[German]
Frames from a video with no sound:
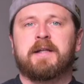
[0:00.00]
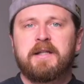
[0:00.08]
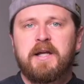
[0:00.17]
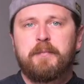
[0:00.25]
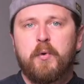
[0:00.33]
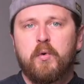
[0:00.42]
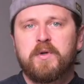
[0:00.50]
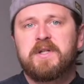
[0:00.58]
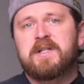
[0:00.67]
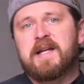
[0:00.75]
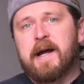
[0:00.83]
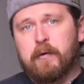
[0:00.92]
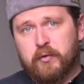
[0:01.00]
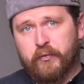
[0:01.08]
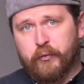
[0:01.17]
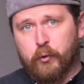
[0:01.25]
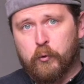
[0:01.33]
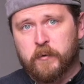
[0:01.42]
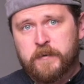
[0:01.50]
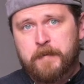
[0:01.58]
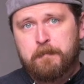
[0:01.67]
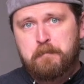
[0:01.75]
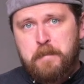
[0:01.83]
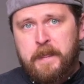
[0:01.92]
Dritter Punkt, der Autofokus.
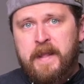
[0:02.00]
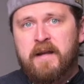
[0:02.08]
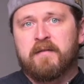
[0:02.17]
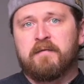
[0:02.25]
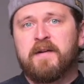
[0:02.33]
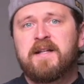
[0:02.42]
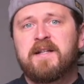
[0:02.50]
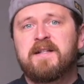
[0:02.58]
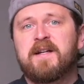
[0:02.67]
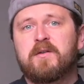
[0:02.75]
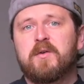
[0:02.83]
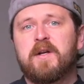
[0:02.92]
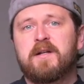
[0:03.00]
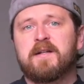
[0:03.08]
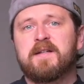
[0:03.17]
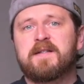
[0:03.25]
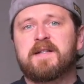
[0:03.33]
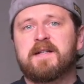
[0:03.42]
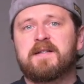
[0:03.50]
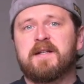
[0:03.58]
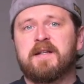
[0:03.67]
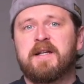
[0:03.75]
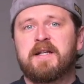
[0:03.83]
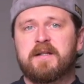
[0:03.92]
Wichtig natürlich ist, dass ihr
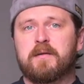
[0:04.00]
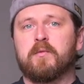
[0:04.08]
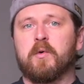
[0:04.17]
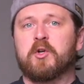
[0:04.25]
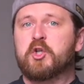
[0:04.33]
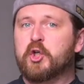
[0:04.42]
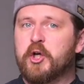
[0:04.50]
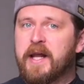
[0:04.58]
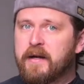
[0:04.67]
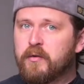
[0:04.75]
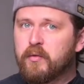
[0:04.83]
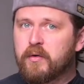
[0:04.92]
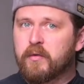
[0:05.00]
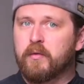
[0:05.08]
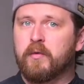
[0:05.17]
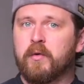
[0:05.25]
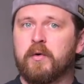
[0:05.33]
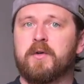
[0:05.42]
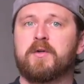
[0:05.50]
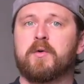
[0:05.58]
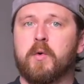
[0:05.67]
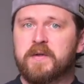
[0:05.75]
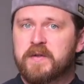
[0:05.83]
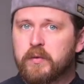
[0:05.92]
nicht nur schnell genug und
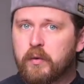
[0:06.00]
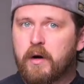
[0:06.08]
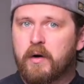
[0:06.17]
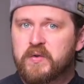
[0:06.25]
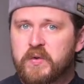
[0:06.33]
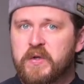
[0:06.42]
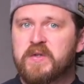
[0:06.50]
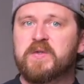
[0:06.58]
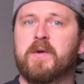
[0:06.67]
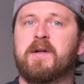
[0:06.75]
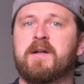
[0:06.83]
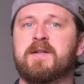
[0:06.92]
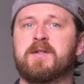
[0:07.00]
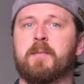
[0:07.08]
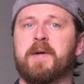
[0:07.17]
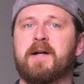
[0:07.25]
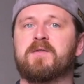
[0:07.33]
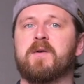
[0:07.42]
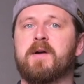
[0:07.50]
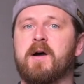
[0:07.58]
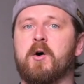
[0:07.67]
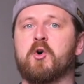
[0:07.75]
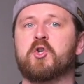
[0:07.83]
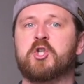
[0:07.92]
kurz genug auslöst, sondern das Objekt soll ja
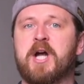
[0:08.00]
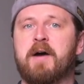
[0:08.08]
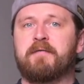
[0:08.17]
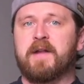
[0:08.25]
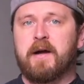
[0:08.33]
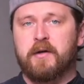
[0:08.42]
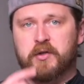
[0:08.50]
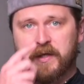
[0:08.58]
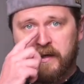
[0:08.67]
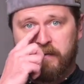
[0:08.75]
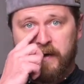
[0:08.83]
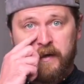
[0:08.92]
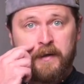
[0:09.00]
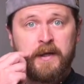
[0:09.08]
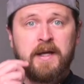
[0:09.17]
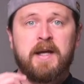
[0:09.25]
auch scharf dargestellt werden.